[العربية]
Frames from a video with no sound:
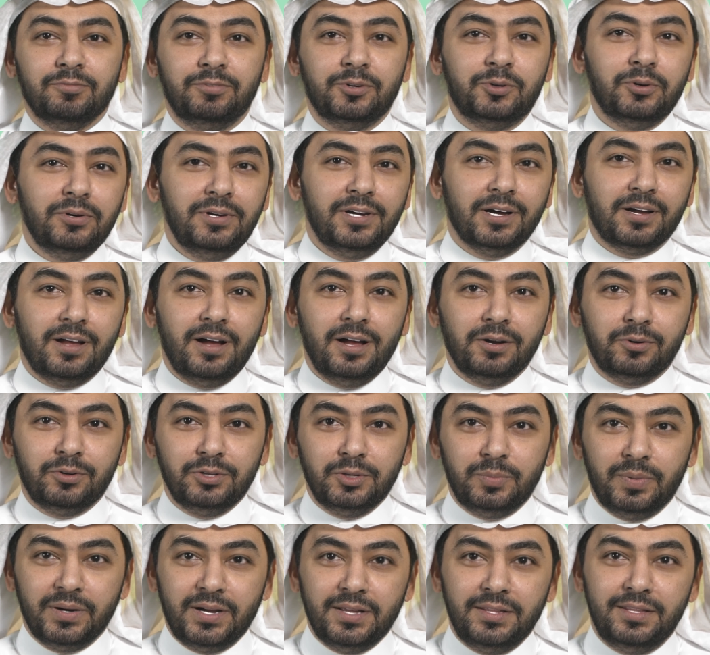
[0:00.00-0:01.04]
في كل لقاء
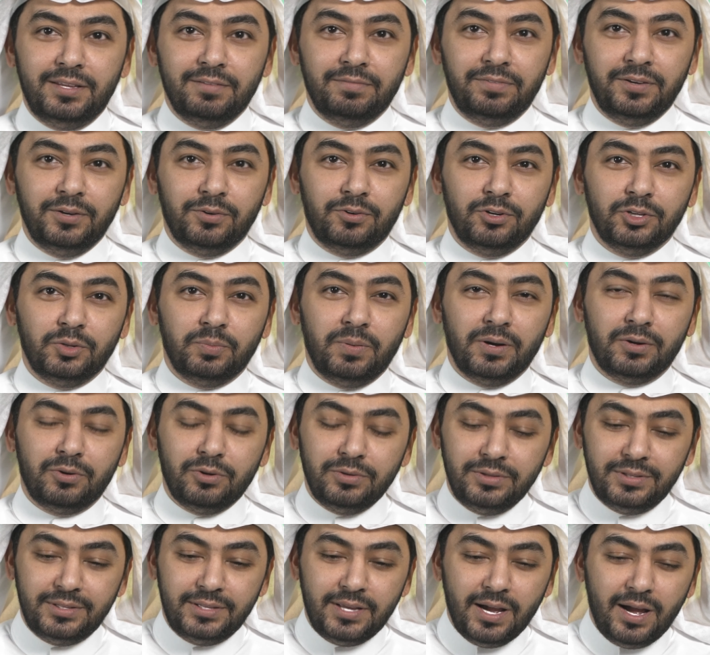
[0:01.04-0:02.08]
كنت بقدم فيه خطبه
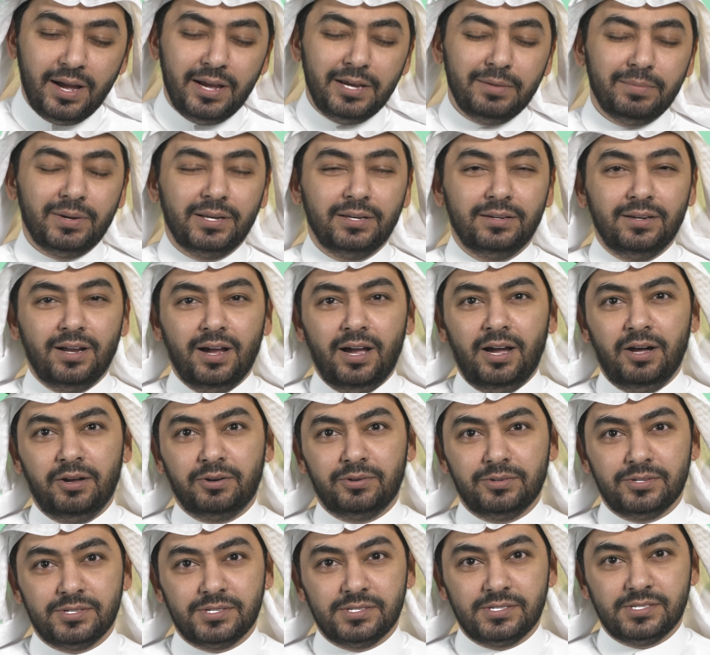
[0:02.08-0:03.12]
كنت دائما
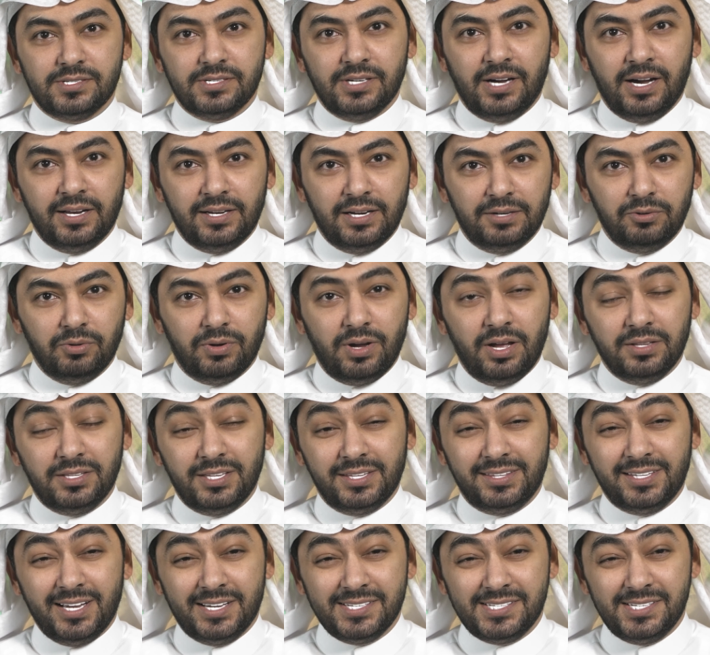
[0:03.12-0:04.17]
احرص على
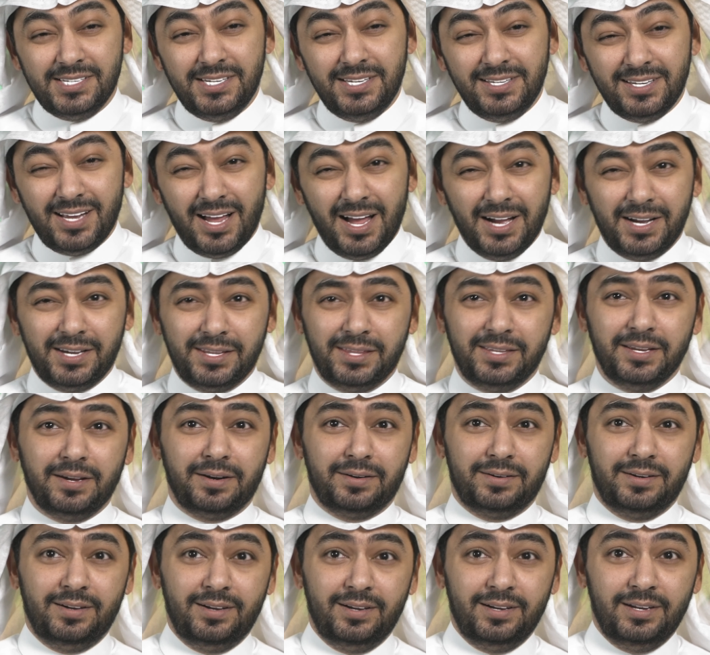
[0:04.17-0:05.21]
نقاط التحسين
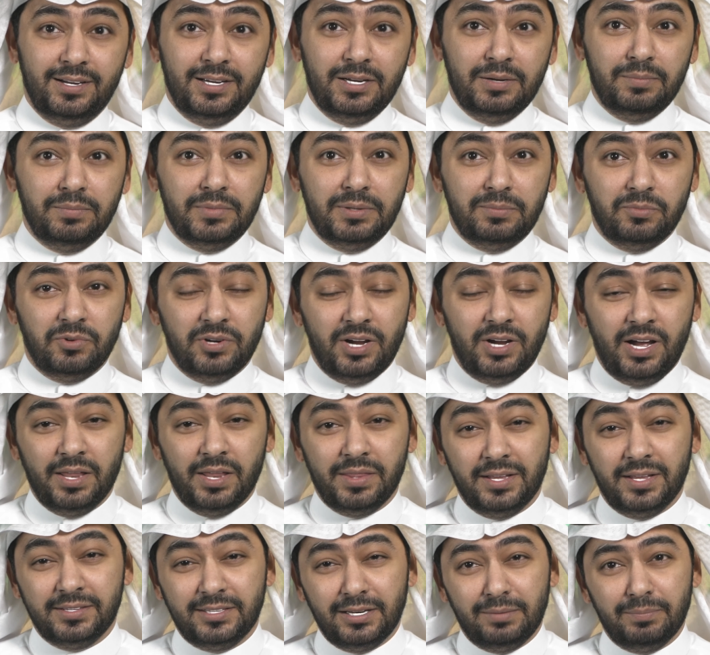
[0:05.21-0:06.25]
اكثر من
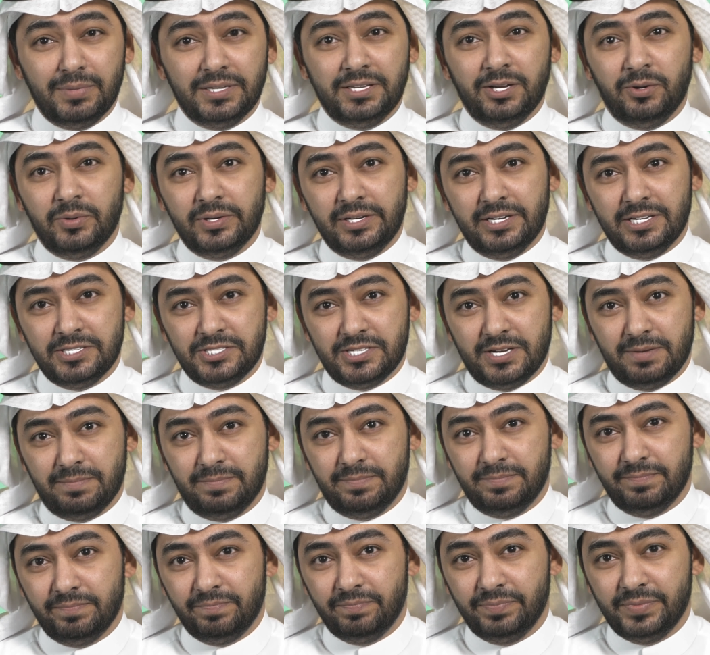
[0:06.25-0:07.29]
ملاحظات المدح والاعجاب
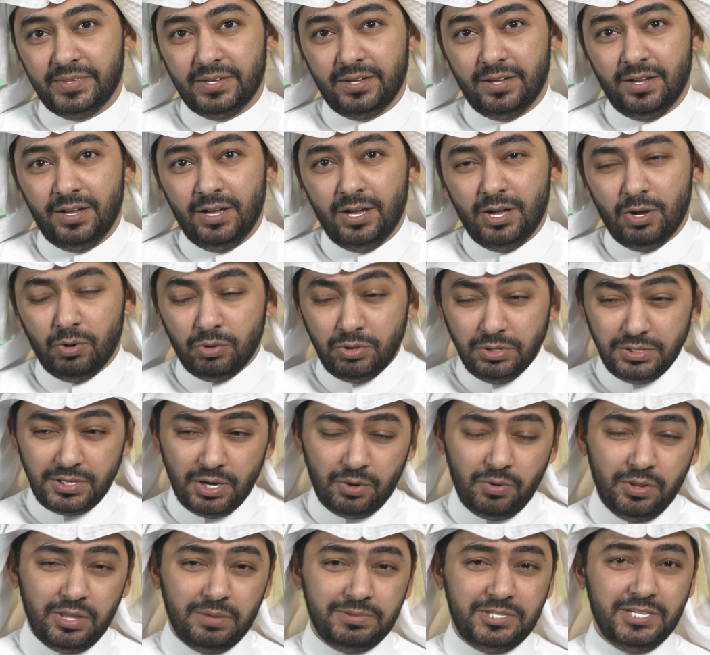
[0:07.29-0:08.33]
وكنت
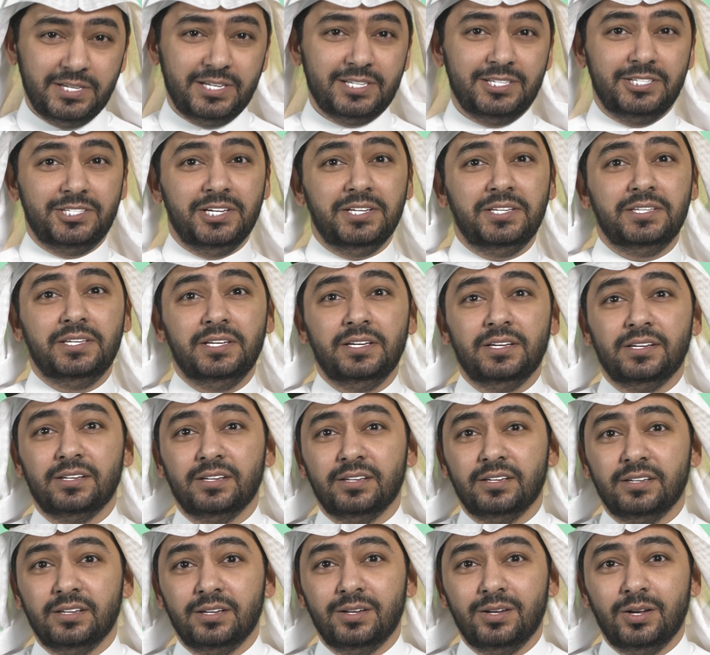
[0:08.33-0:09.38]
اخذها بشكل جدي
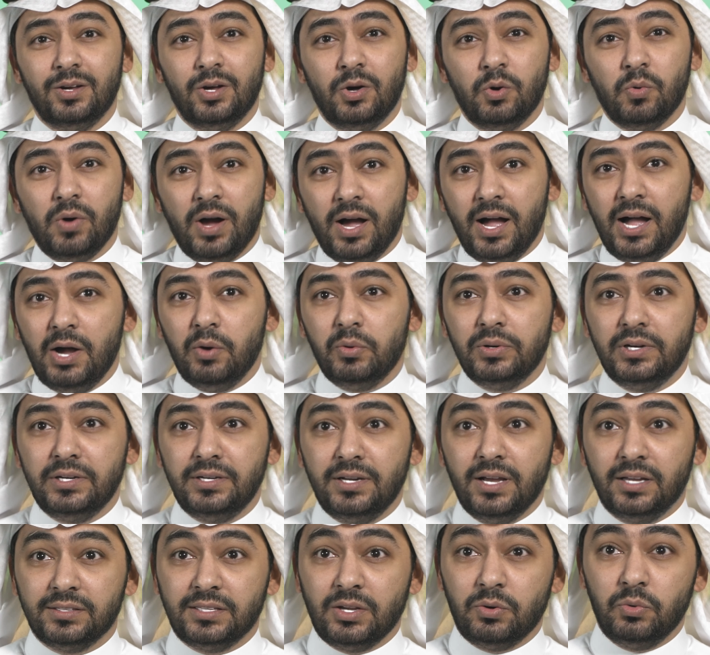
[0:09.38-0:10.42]
واحاول
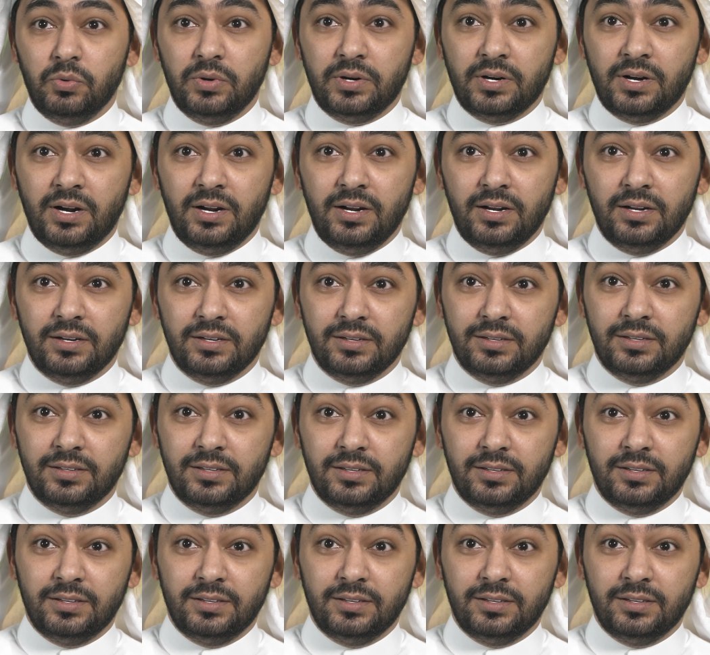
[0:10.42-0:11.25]
اني اطورها